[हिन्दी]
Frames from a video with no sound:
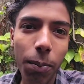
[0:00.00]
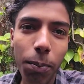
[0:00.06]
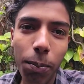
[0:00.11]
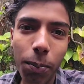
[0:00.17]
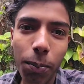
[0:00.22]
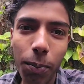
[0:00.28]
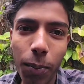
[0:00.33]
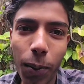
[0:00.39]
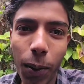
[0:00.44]
जब
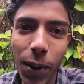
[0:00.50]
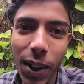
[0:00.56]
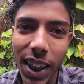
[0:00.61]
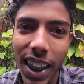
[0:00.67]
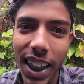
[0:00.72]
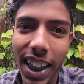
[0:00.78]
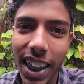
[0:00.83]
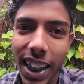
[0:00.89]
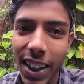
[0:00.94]
फ़ोन
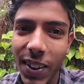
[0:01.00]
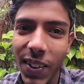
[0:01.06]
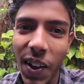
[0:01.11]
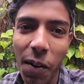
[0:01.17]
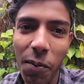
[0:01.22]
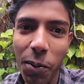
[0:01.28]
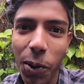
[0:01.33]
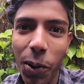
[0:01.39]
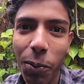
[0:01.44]
करेंगे तो
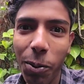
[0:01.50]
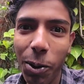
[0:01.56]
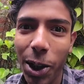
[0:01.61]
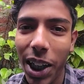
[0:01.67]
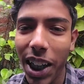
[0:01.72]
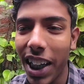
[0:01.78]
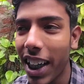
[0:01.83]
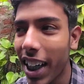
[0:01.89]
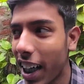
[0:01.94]
हमको
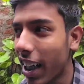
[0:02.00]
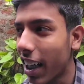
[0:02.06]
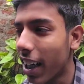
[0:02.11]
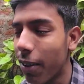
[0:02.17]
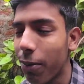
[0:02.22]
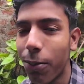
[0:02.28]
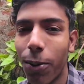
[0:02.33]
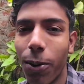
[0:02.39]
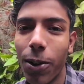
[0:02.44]
बोलेगा
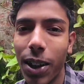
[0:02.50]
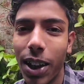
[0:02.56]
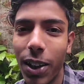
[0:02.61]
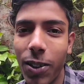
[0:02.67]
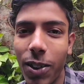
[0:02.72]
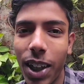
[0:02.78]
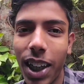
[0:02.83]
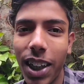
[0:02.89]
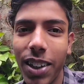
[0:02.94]
कहेगा फ़ोन
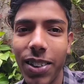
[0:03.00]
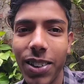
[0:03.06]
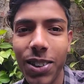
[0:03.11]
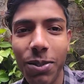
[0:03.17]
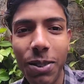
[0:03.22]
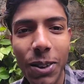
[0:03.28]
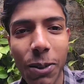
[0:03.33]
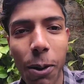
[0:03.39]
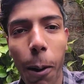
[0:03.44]
नहीं उठाते
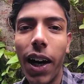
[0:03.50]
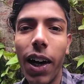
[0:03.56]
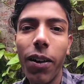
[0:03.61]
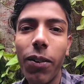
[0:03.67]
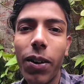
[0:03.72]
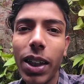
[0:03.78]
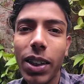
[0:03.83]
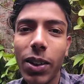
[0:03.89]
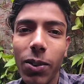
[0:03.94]
सुबह सुबह
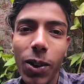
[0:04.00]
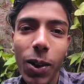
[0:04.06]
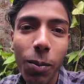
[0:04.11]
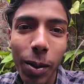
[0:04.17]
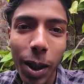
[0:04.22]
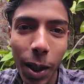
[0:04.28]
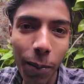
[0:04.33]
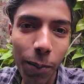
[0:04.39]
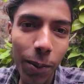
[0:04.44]
हर वक्त वो
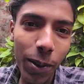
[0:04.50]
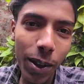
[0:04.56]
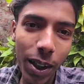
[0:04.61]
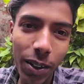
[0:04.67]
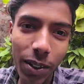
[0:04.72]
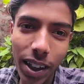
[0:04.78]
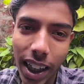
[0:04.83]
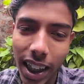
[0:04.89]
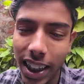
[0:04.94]
मेरा फ़ोन
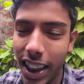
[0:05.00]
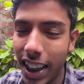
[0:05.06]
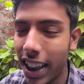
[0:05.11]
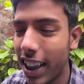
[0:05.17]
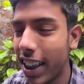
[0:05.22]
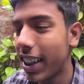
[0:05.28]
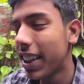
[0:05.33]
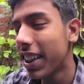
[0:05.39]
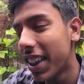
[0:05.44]
नहीं
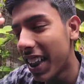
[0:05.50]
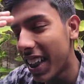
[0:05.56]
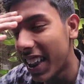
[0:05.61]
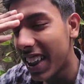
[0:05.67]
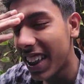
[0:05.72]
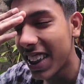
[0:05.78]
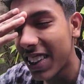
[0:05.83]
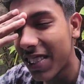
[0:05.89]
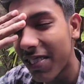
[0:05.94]
उठाता है
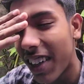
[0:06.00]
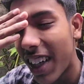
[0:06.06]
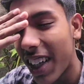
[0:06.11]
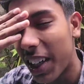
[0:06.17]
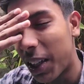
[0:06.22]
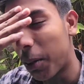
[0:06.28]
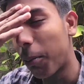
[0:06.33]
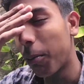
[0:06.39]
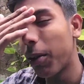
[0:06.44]
इस
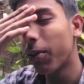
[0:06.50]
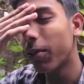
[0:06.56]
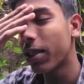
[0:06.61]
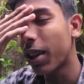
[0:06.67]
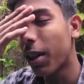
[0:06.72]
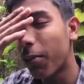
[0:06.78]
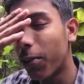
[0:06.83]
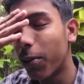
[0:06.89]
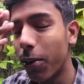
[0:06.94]
बार हम ही
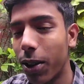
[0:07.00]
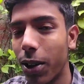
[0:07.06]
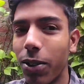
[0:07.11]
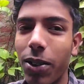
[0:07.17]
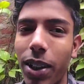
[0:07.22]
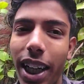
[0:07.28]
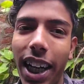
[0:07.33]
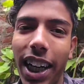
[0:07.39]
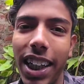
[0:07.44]
उसका फ़ोन
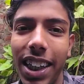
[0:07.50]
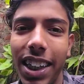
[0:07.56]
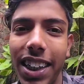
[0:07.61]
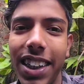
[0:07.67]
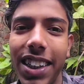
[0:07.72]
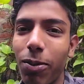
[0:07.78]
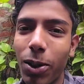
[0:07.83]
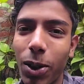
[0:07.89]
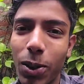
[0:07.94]
नहीं उठाया
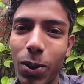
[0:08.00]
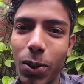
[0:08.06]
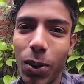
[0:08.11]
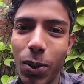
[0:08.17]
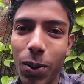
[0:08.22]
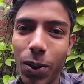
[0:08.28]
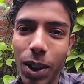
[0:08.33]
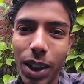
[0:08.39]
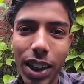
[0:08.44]
हम तो
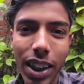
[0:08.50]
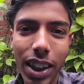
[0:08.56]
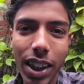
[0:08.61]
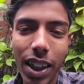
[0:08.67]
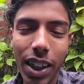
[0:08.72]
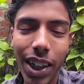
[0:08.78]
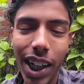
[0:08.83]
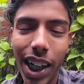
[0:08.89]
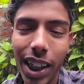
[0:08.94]
सोए हुए
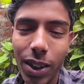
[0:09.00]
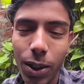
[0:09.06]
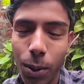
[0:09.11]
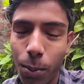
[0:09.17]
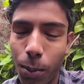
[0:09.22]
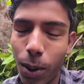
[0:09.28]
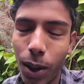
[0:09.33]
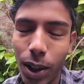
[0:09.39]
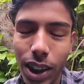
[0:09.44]
थे और रात
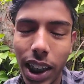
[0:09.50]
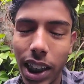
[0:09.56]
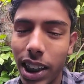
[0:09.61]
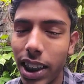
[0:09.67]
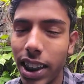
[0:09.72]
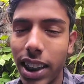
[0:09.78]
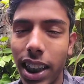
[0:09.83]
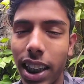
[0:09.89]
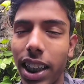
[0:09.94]
को बहुत
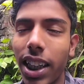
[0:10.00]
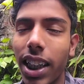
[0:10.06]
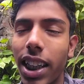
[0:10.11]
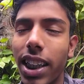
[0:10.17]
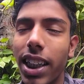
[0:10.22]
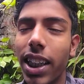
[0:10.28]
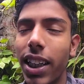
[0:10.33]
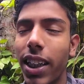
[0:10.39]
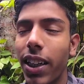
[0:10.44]
ज़्यादा ही थक
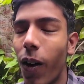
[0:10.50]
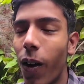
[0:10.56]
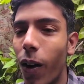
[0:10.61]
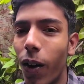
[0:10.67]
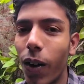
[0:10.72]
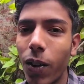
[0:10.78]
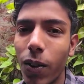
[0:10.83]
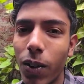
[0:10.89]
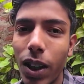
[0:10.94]
गए थे
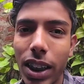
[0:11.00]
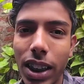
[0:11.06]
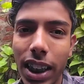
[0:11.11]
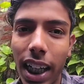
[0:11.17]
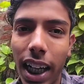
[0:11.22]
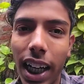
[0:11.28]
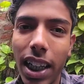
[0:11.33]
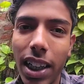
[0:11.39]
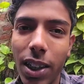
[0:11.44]
और उधर से
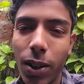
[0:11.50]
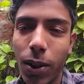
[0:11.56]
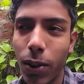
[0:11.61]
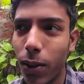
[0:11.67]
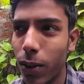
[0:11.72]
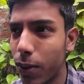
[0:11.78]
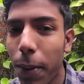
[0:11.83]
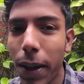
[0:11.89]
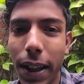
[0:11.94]
आए थे
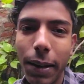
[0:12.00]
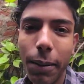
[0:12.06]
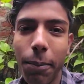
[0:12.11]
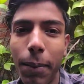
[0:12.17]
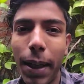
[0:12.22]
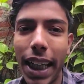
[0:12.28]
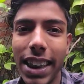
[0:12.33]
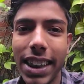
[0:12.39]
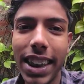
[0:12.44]
तो फिर
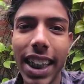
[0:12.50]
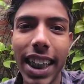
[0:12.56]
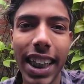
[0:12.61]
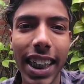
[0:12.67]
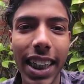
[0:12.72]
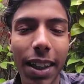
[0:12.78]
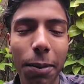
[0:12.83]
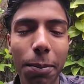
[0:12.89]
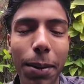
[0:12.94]
मैच
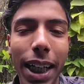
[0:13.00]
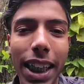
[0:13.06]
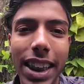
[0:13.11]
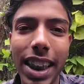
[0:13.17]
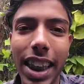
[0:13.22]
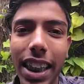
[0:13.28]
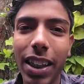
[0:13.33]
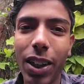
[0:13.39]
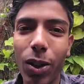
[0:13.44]
देखे मैच
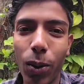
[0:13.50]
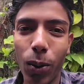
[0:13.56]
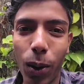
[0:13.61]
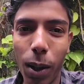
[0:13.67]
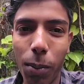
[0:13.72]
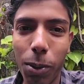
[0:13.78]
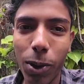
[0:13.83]
देख कर थोड़ा